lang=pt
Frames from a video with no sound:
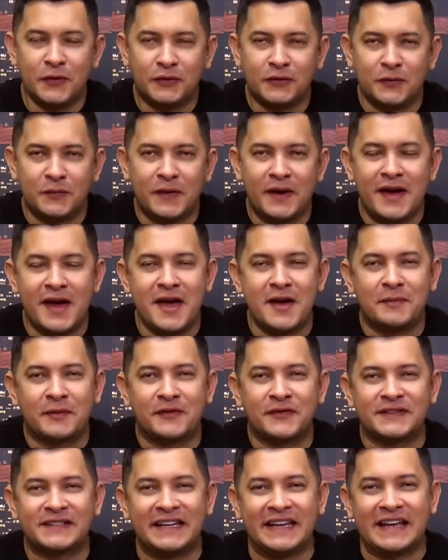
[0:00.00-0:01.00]
Muito bem,
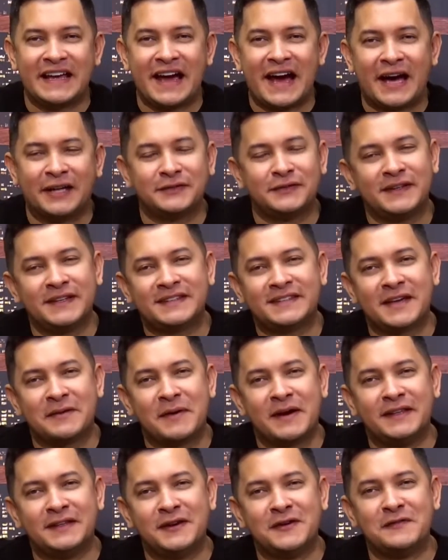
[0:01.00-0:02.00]
para você ligado nesse
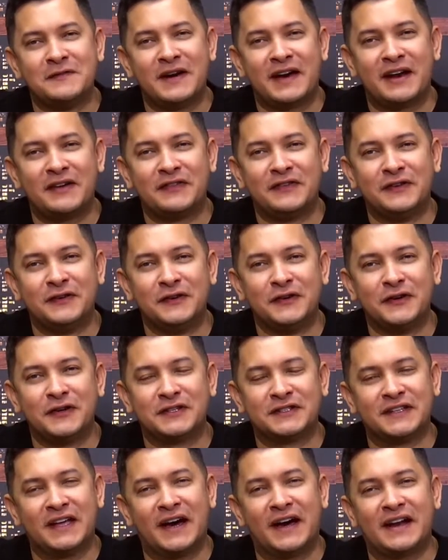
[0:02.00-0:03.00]
sabadão
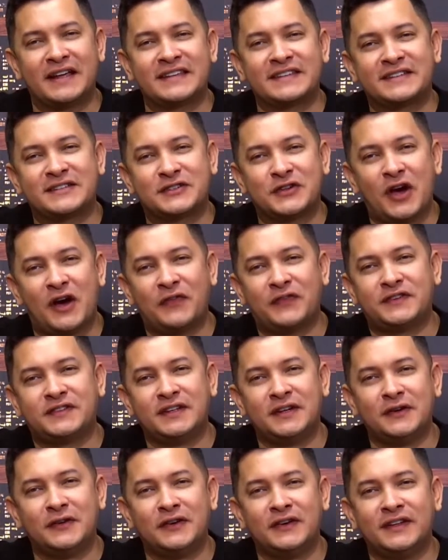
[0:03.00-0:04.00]
maravilhoso na área soft
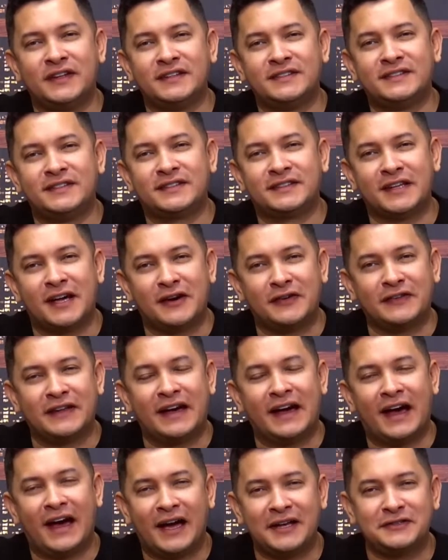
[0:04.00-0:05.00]
da onda digital,
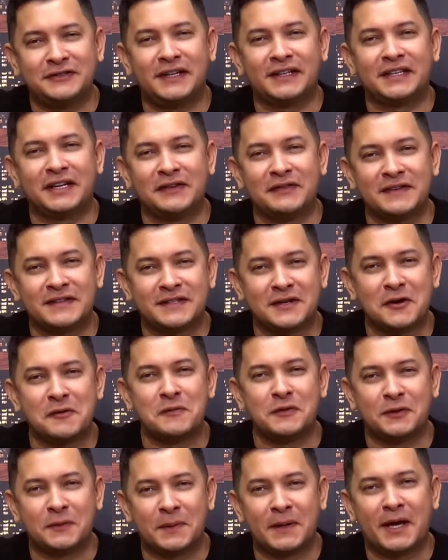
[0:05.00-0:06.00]
na rádio, e na televisão,
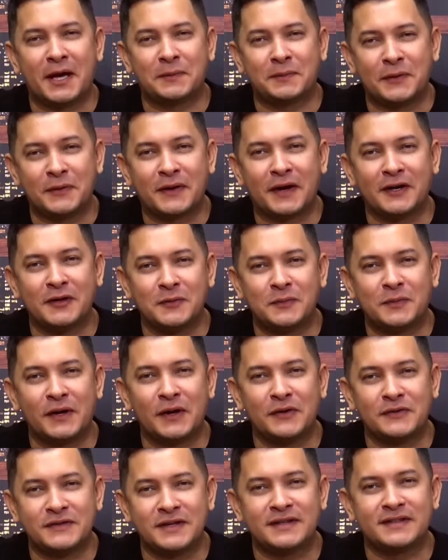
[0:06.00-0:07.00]
muito obrigado pelo carinho,
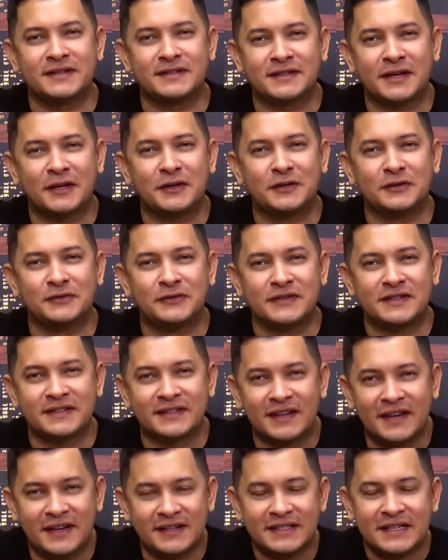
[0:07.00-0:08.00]
pela audiência de cada um de
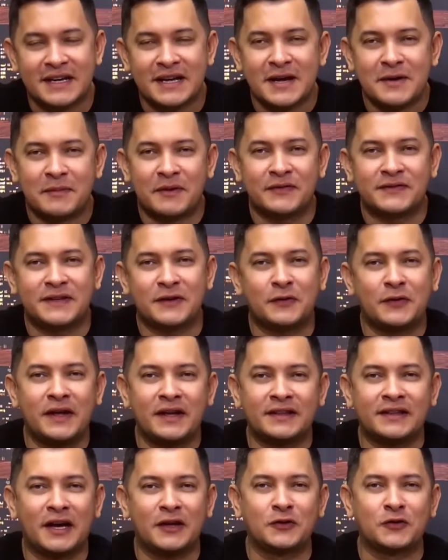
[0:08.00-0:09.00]
vocês. Para você
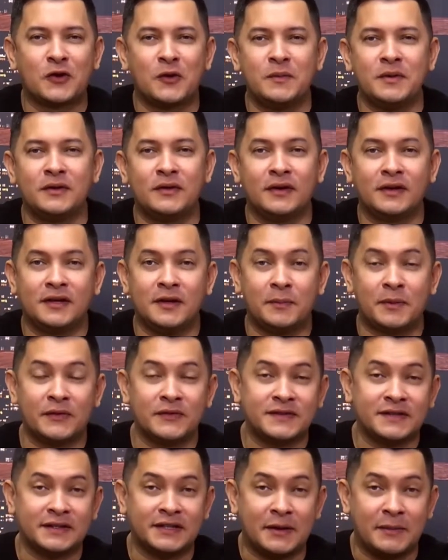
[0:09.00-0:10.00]
conectado comigo aqui, para
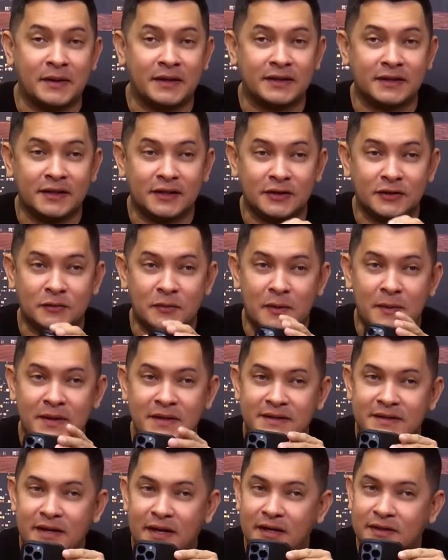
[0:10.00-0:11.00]
você que está mandando uma
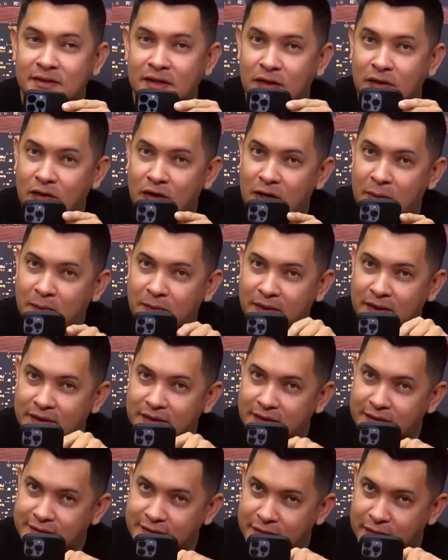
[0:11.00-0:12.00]
mensagem agora para o
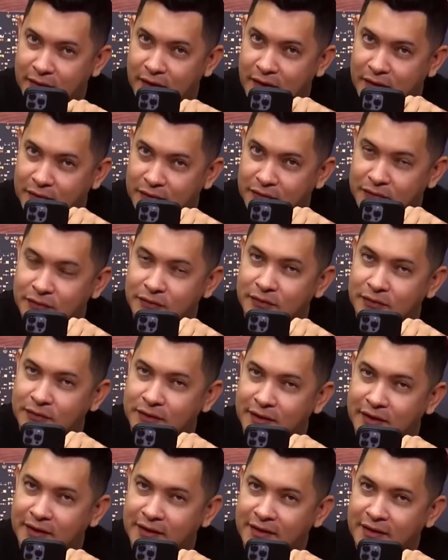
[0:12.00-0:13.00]
Natanzinho, eu leio
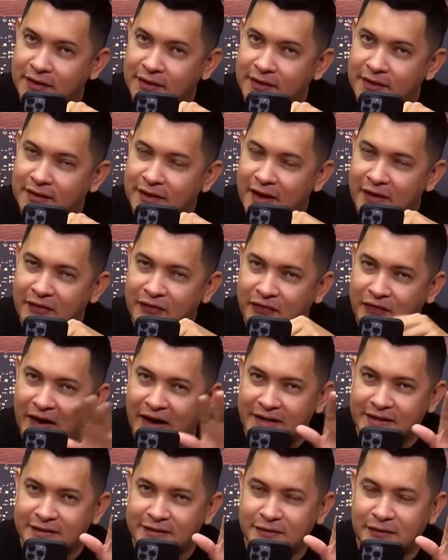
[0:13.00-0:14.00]
tudo, hein? É
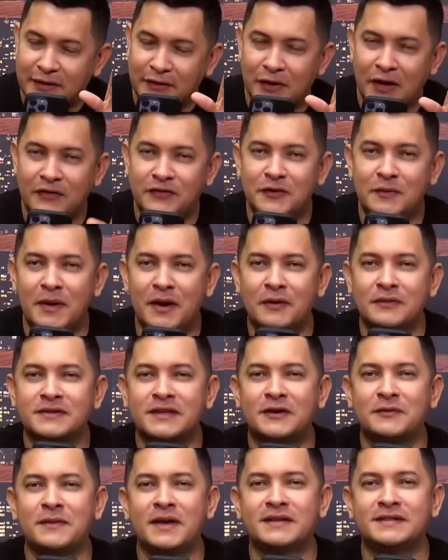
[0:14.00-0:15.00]
fácil, é
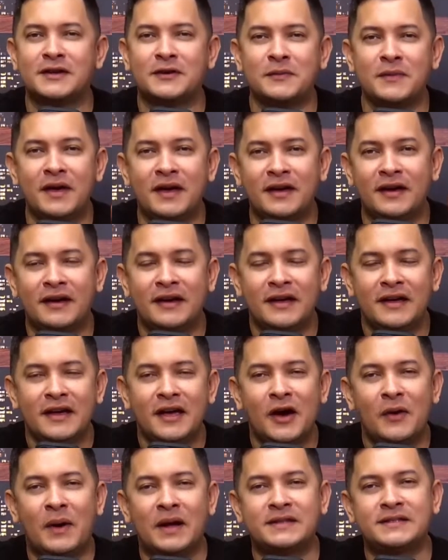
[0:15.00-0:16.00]
91610606, é
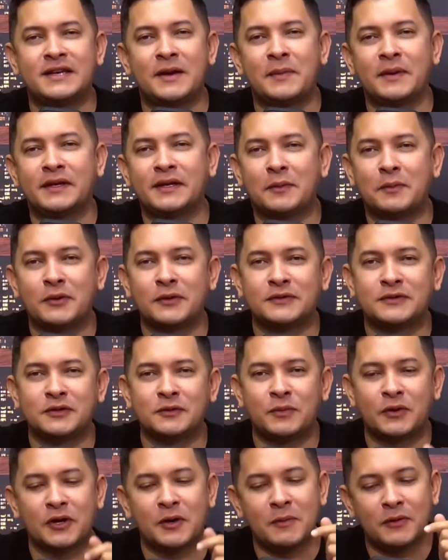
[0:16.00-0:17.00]
o WhatsApp aqui da produção
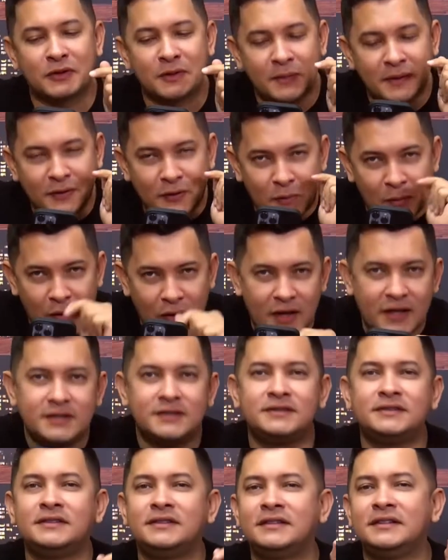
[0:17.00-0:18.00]
do programa, eu também dou uma
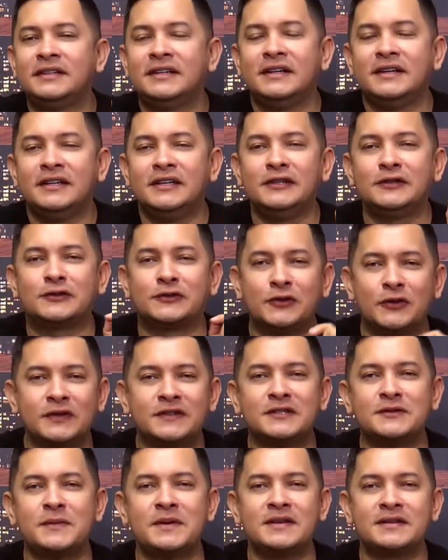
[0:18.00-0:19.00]
olhadinha em
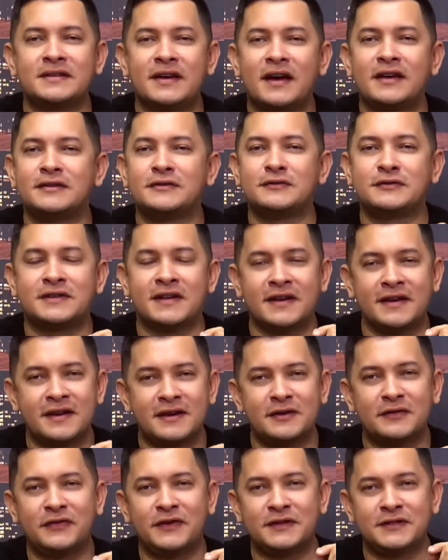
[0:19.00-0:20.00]
todas as mensagens no
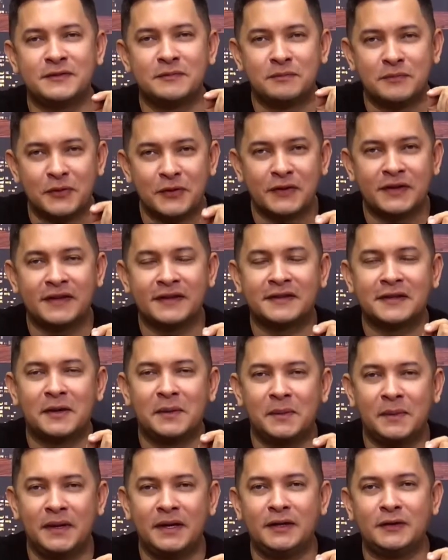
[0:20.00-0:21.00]
Instagram, no Facebook e
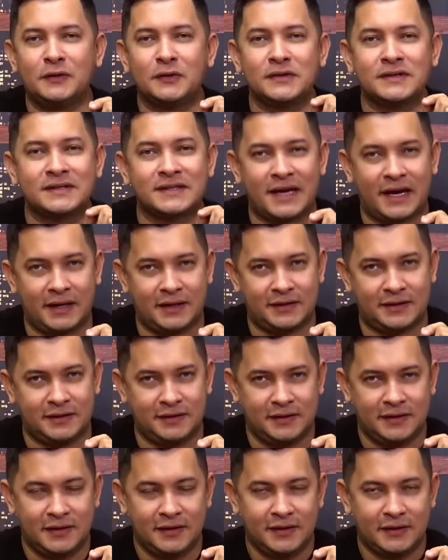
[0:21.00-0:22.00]
também no
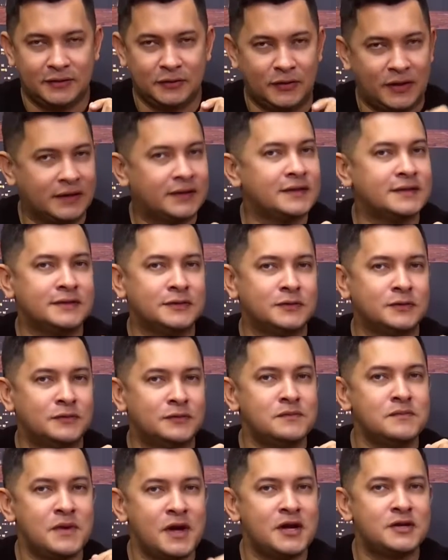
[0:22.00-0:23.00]
site do Natanzinho.
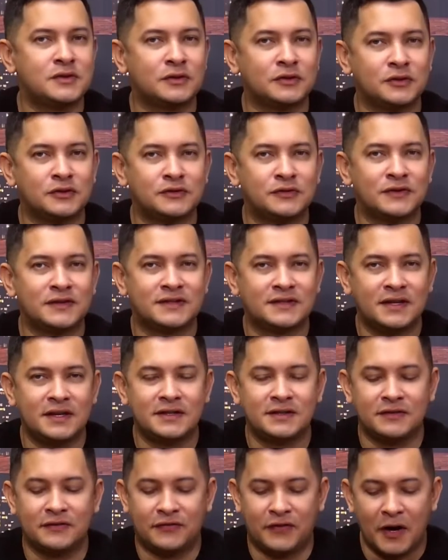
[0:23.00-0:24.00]
Um beijo a todos
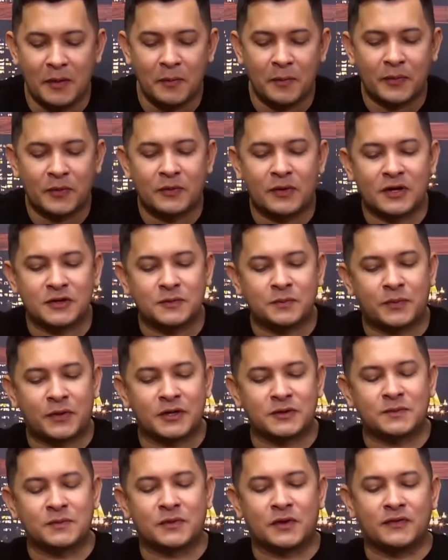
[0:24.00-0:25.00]
vocês e vamos para o nosso
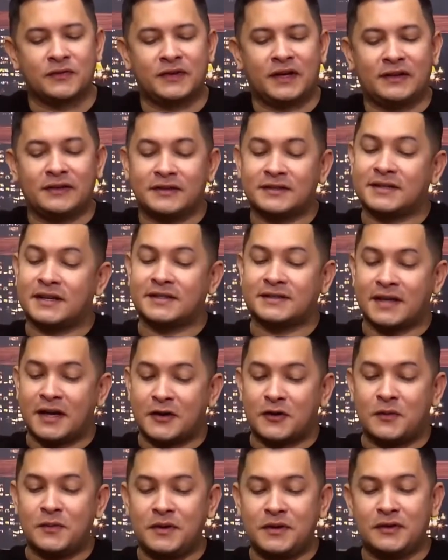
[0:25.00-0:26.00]
próximo convidado que já está
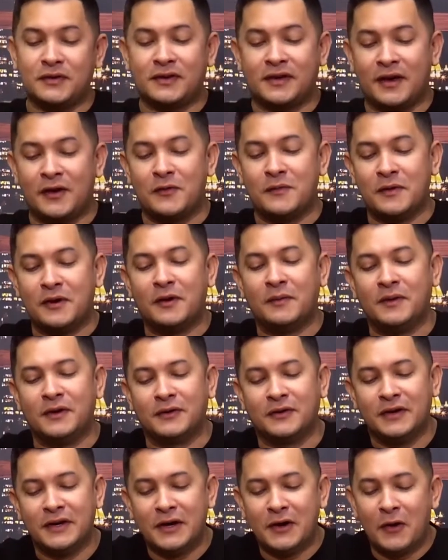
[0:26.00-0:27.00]
comigo, que é o meu
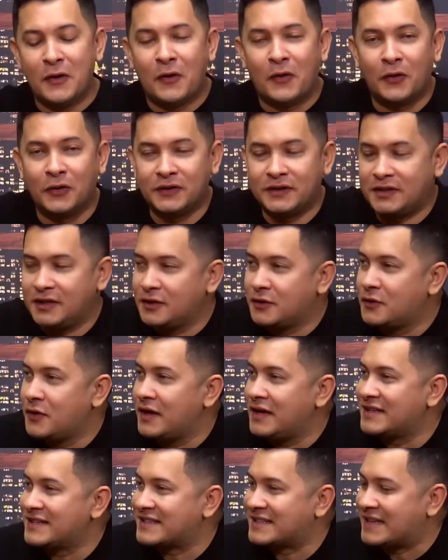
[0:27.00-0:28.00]
amigo Rodrigo
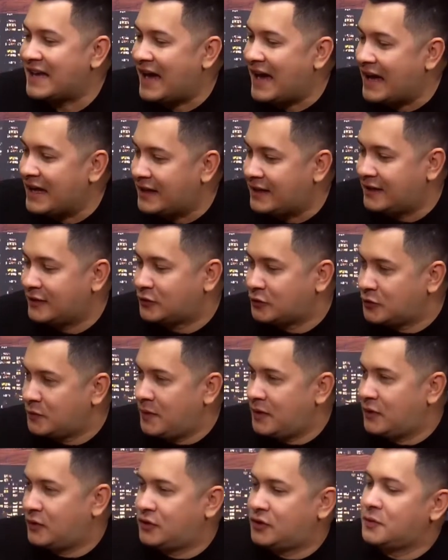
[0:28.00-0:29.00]
Ezag. Tudo
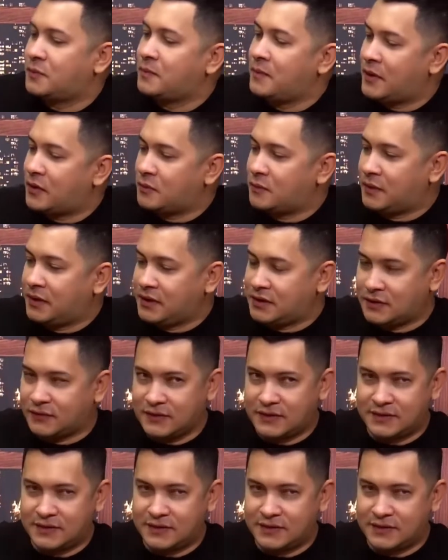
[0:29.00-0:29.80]
bem, Rodrigo? Primeiro um brinde a